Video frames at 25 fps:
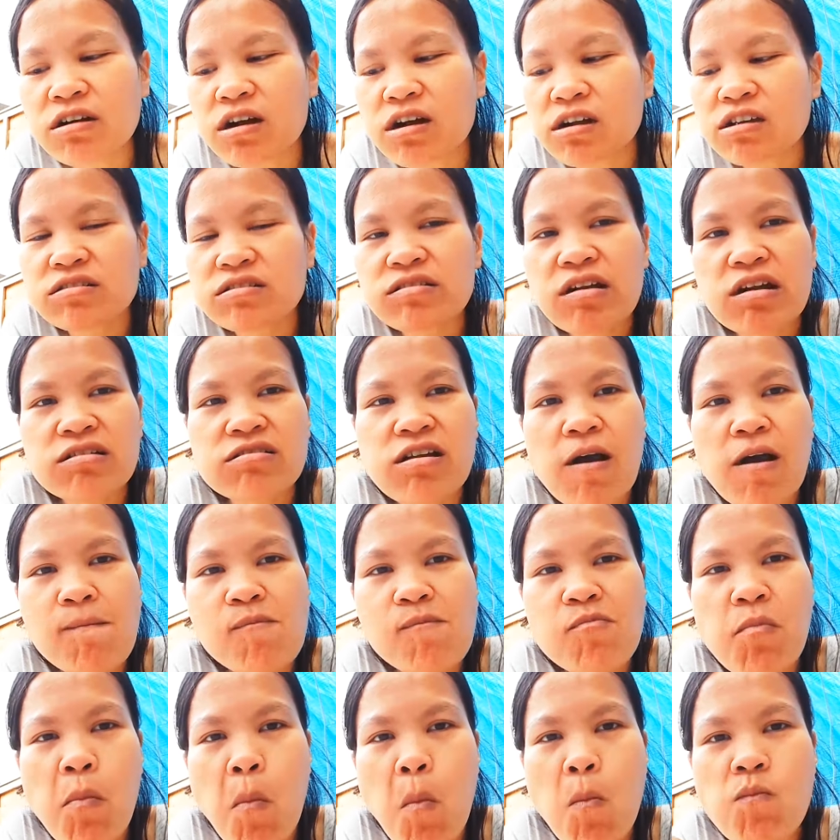ada kaki
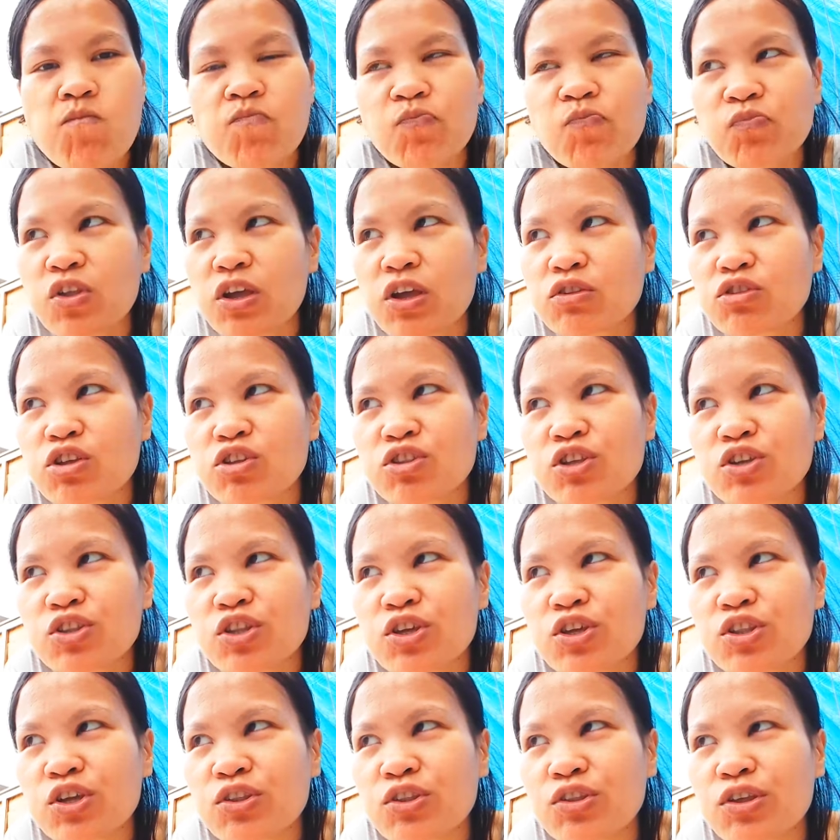sajam ding ding ding
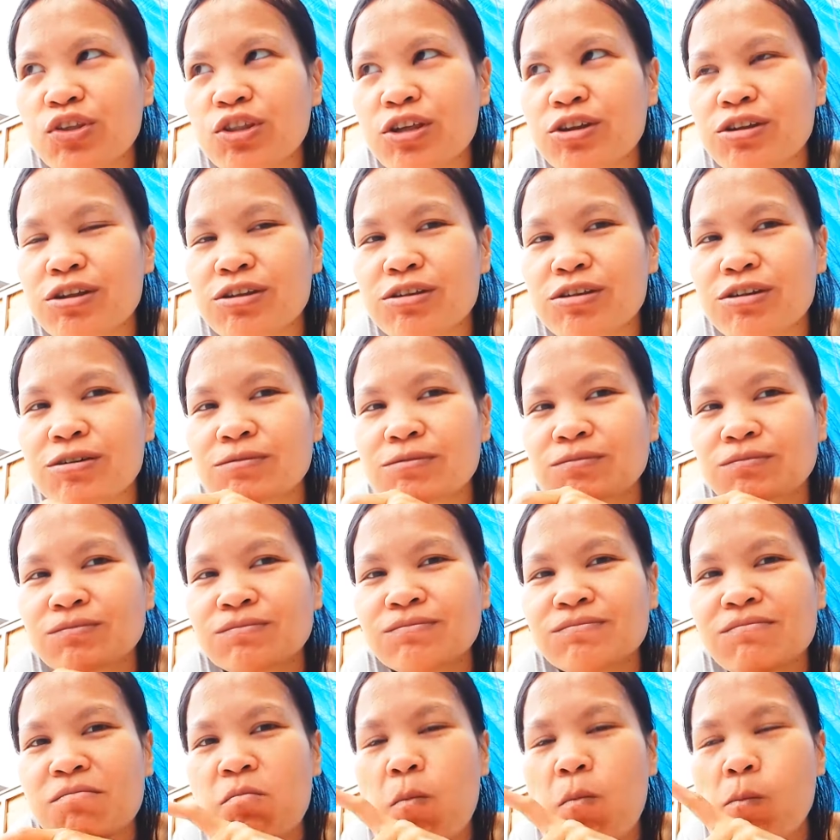ding ding ding ding ding ding
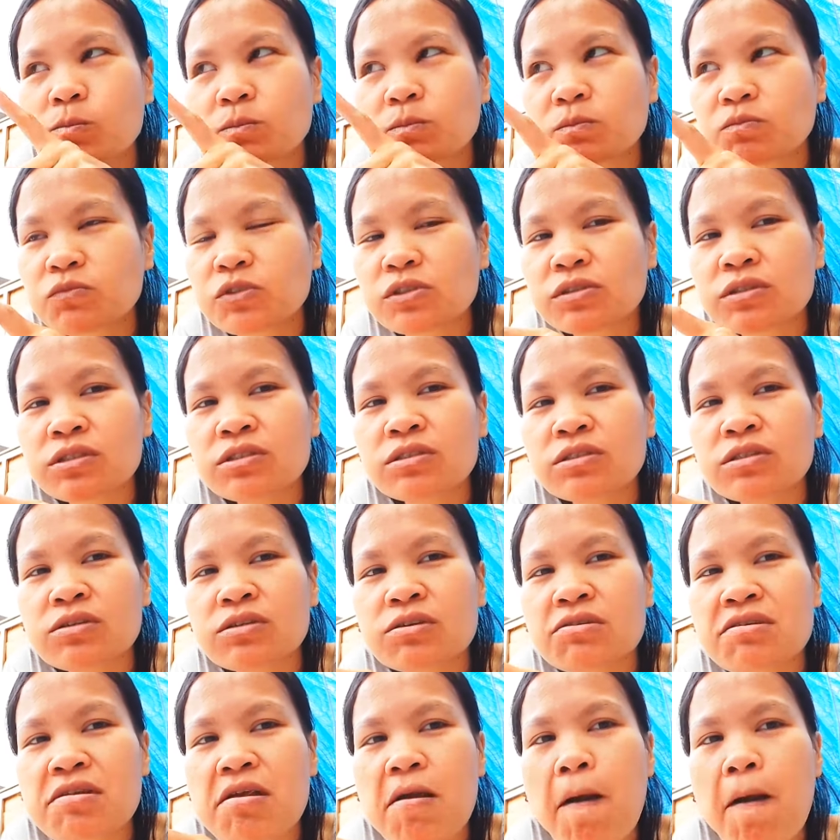ding
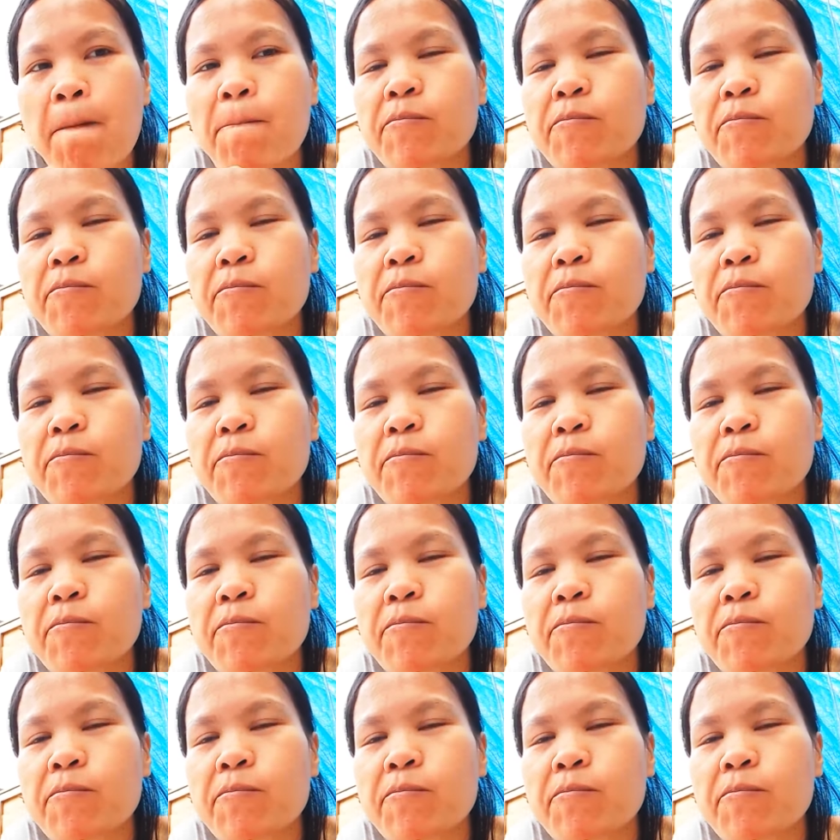ding